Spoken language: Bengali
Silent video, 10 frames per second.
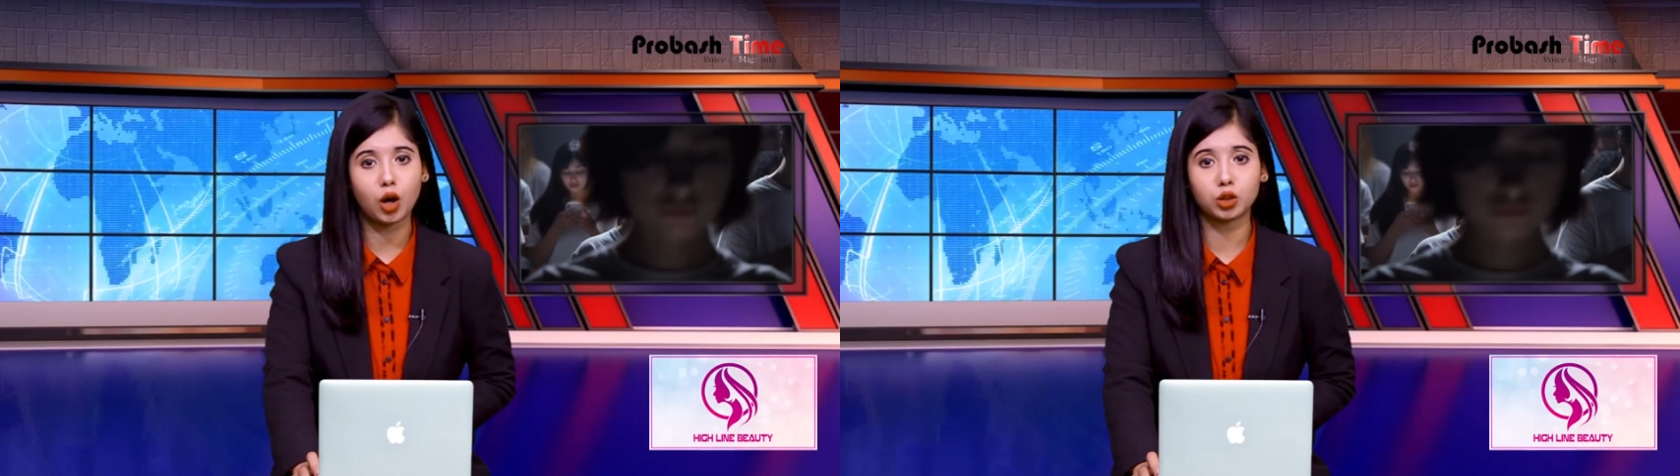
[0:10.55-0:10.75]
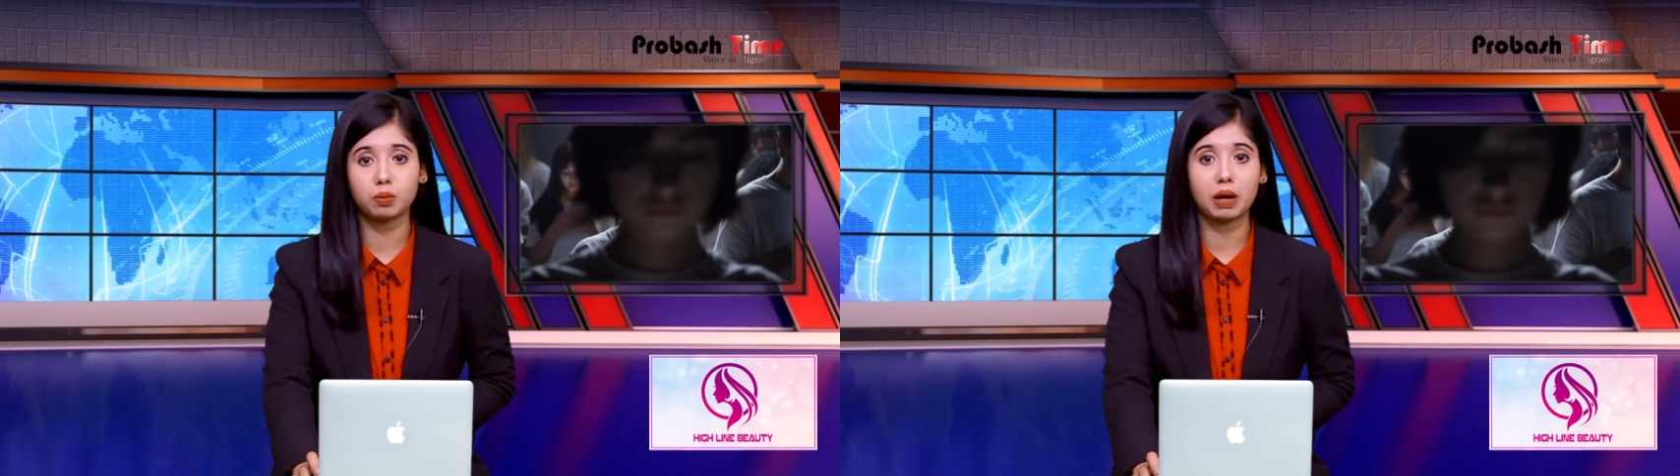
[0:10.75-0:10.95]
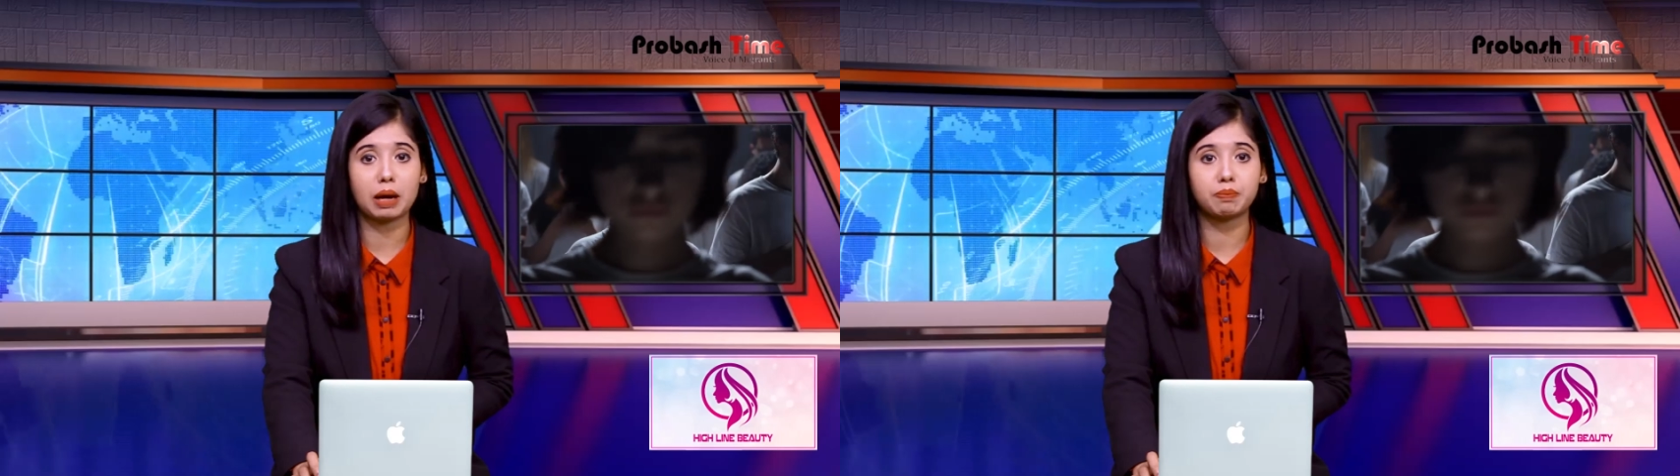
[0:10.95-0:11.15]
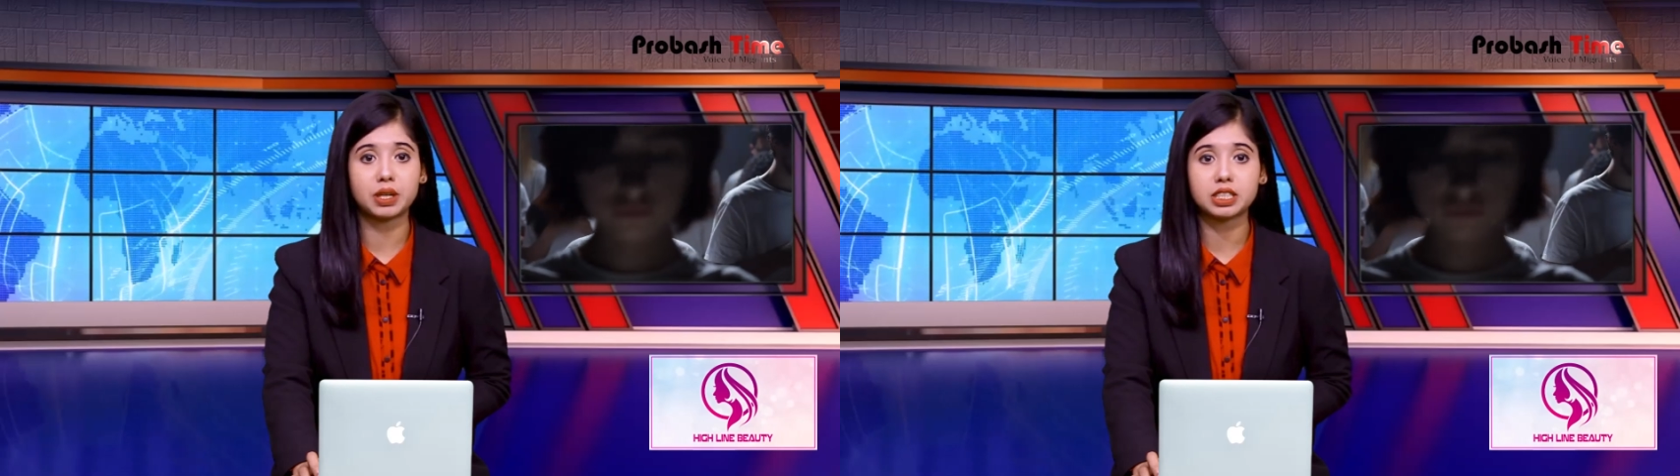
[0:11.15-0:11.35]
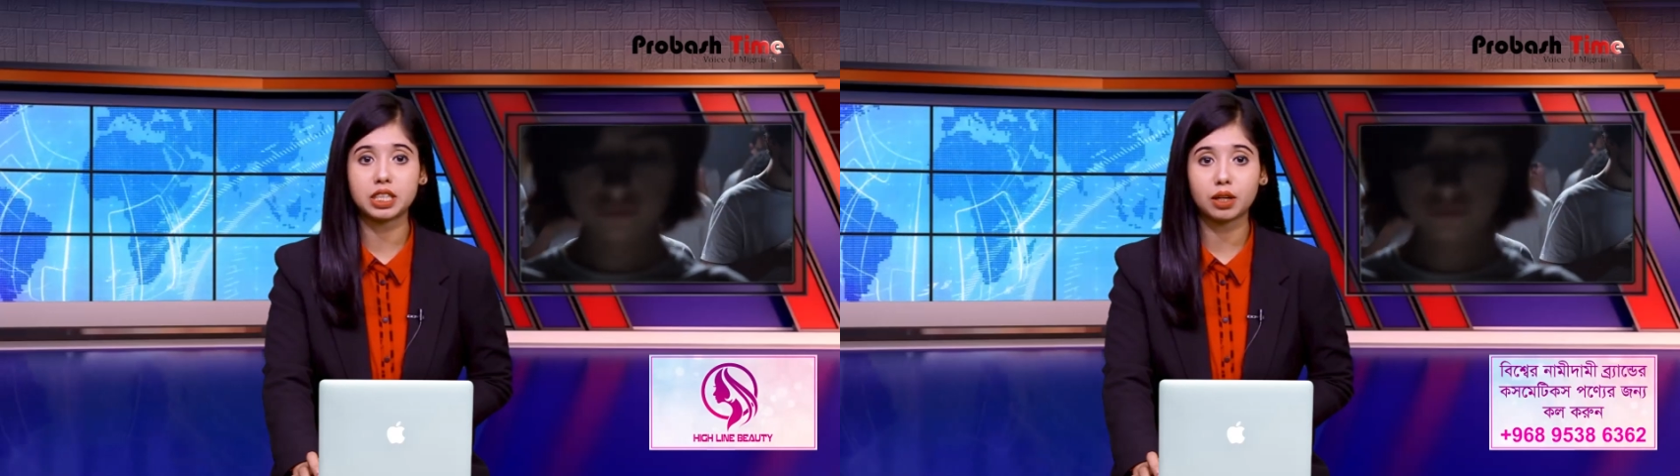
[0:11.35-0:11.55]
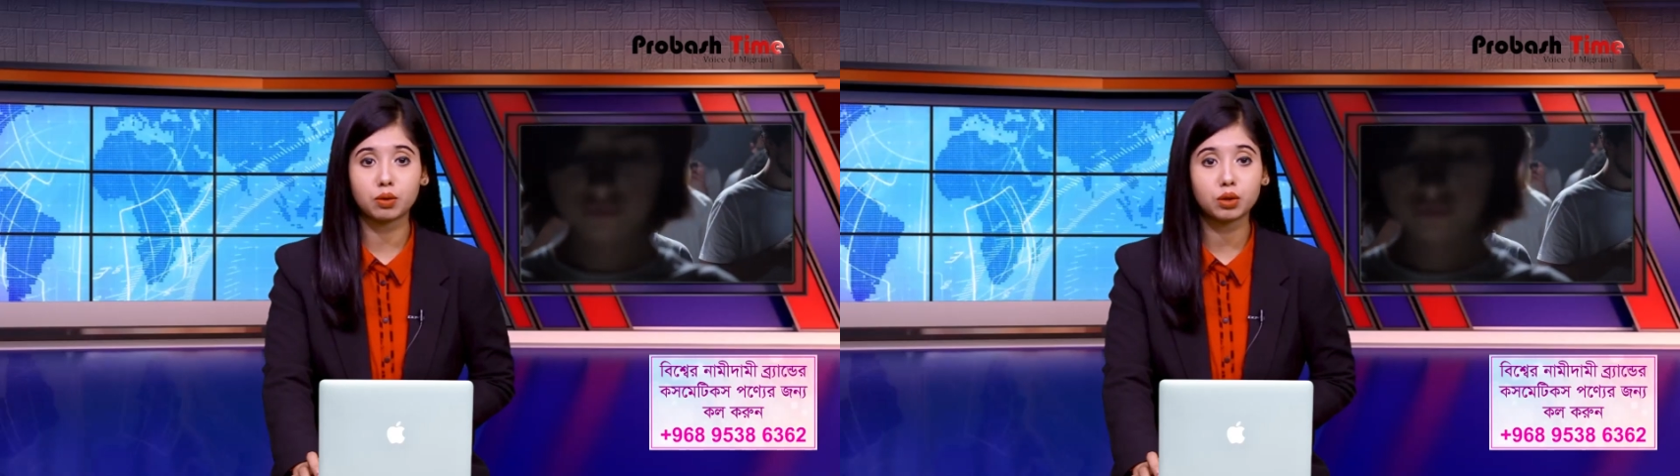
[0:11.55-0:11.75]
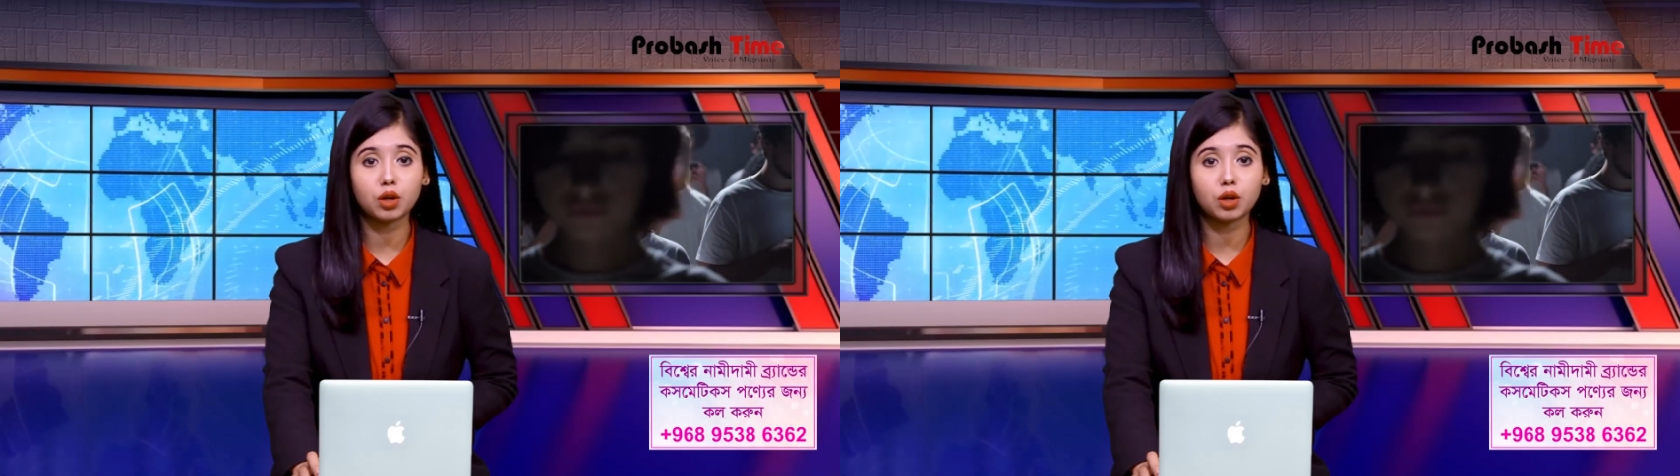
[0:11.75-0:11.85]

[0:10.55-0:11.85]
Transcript: অথবা আপনার যে কোনো